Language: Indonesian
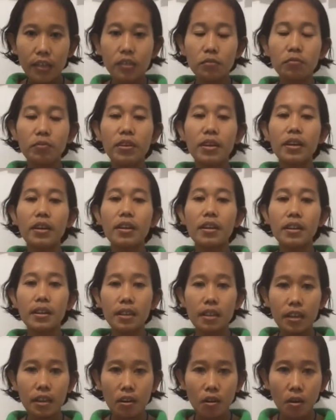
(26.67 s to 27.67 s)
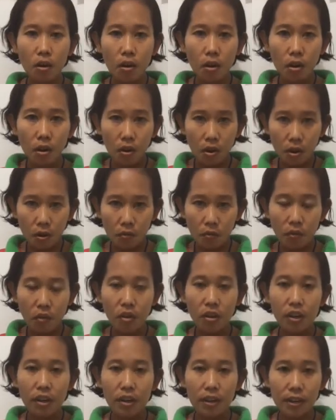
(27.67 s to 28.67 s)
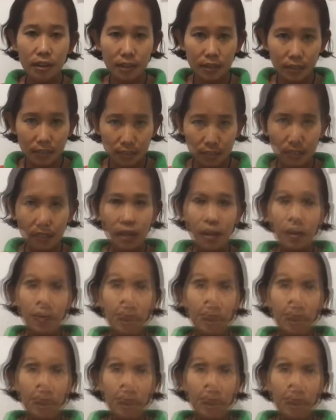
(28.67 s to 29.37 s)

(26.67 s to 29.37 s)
experience in Hong Kong for years.